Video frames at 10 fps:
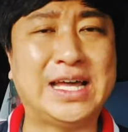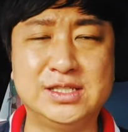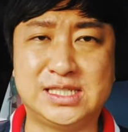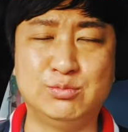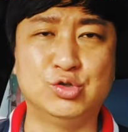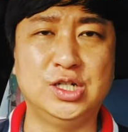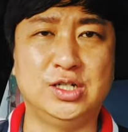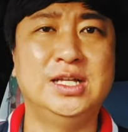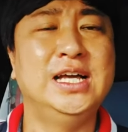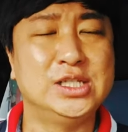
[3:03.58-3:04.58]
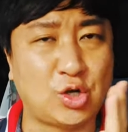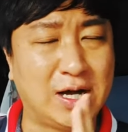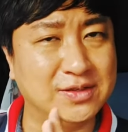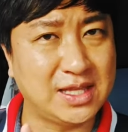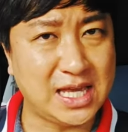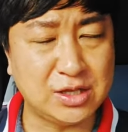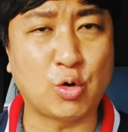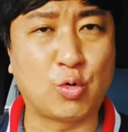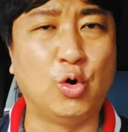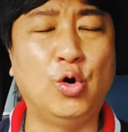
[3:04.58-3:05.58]
라는 질문을 저한테
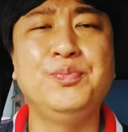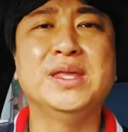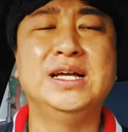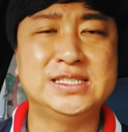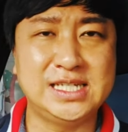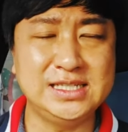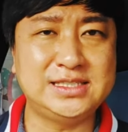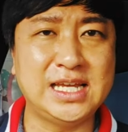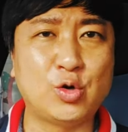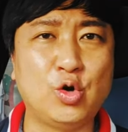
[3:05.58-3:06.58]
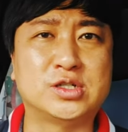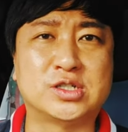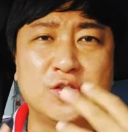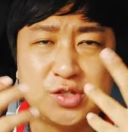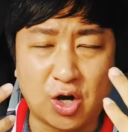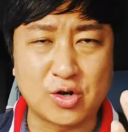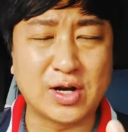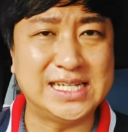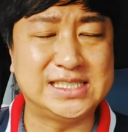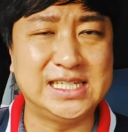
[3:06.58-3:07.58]
했었고 실제로 그런 여러
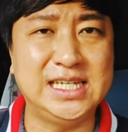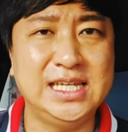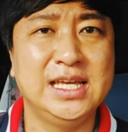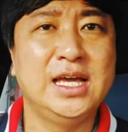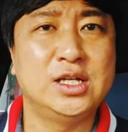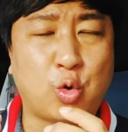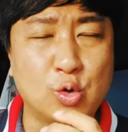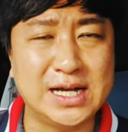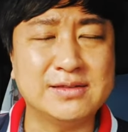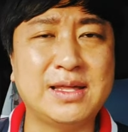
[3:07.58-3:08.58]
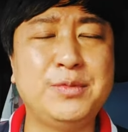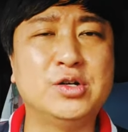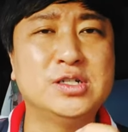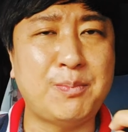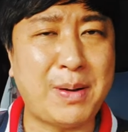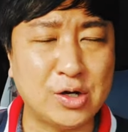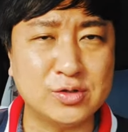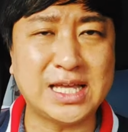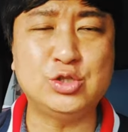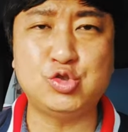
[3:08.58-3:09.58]
가지 동양생명은
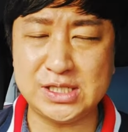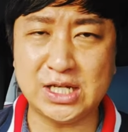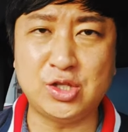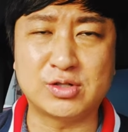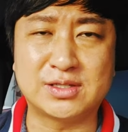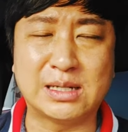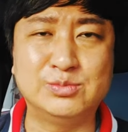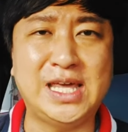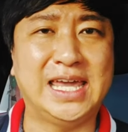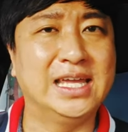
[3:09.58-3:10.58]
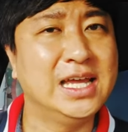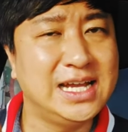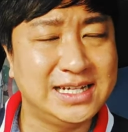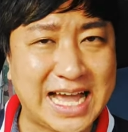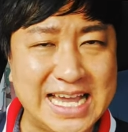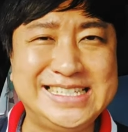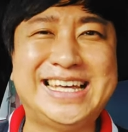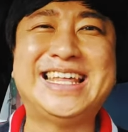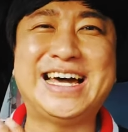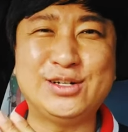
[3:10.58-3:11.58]
8월달 에 출시가 되었기 때문에
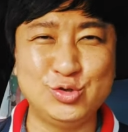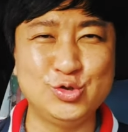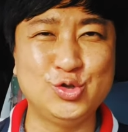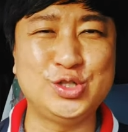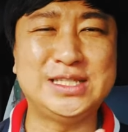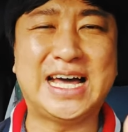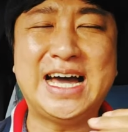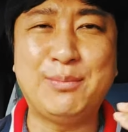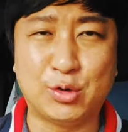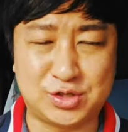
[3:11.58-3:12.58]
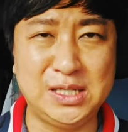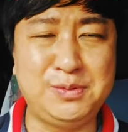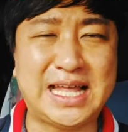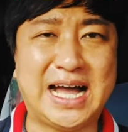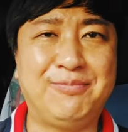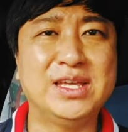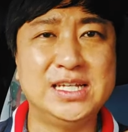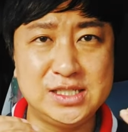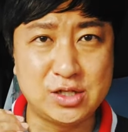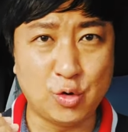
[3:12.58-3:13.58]
라이나나 흥국이나 뭐 딥이나
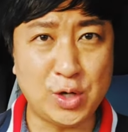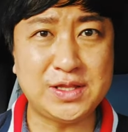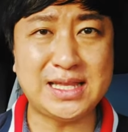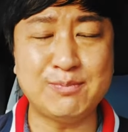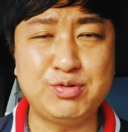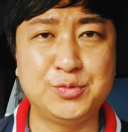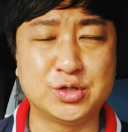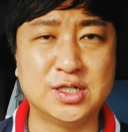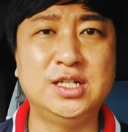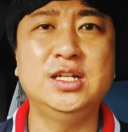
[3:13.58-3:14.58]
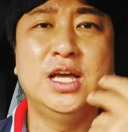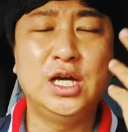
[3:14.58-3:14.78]
이런 회사 상품들을